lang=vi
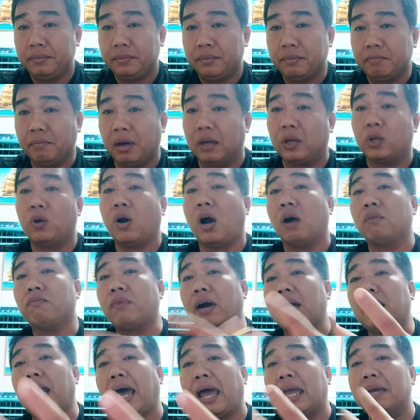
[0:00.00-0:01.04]
mình cũng không
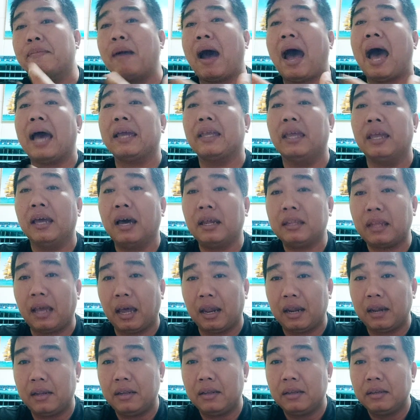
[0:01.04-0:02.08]
phải thầy bà gì hết
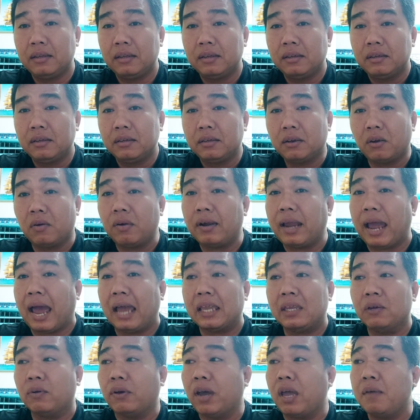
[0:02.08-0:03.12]
trơn con gà
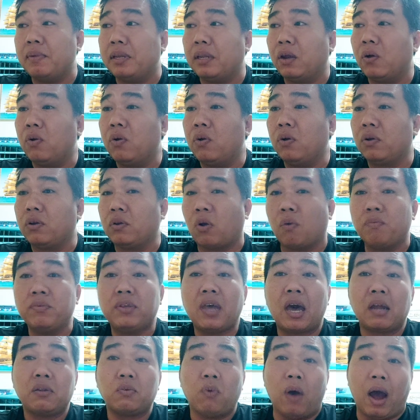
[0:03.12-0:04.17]
nhiều khi mình nuôi cũng
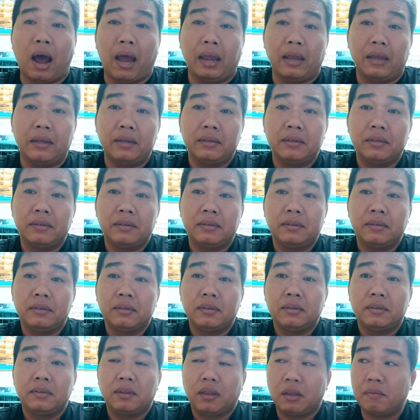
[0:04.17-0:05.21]
chết hoài
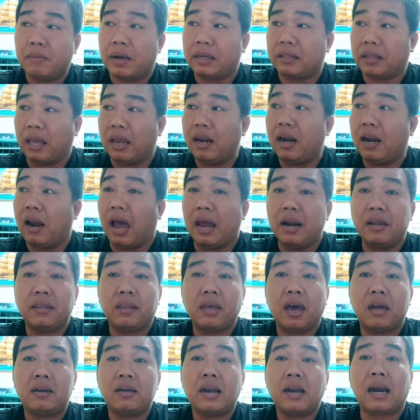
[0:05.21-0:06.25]
nhưng mà tỷ lệ nó
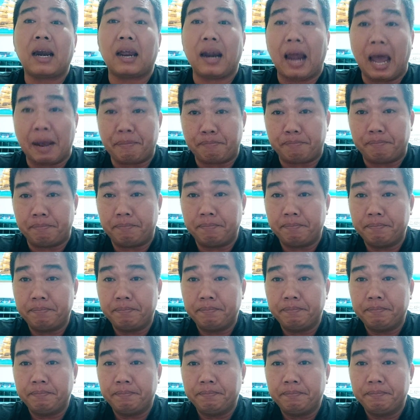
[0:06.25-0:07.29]
chết rất là thấp
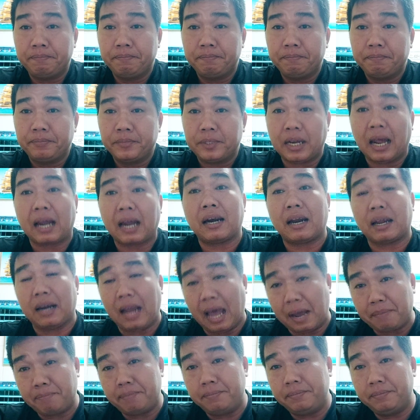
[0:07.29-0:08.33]
rất là
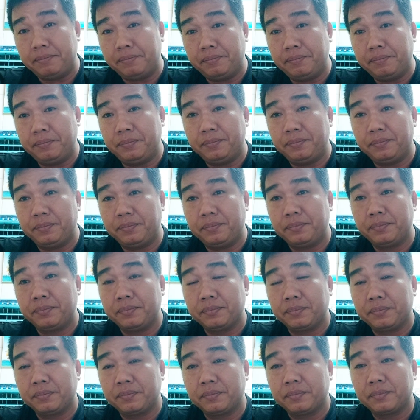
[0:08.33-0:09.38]
thấp
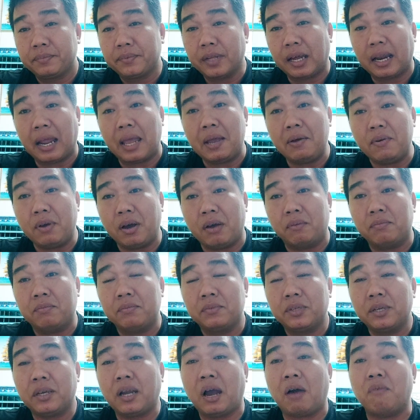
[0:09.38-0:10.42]
anh em hiểu không
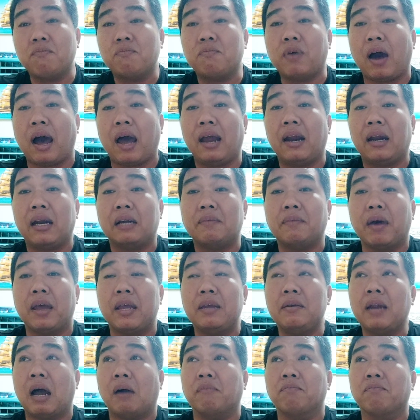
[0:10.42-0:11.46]
chứ không phải là nó
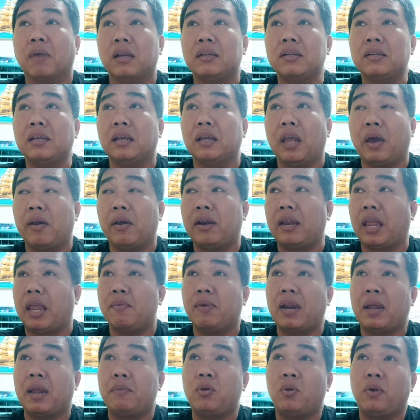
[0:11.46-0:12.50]
bị đồng bệnh như vậy anh
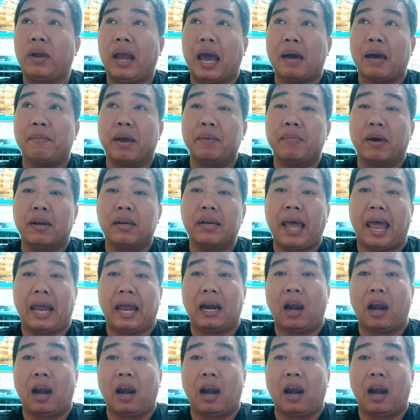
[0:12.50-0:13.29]
nhiều anh em nuôi gà bị bệnh hàng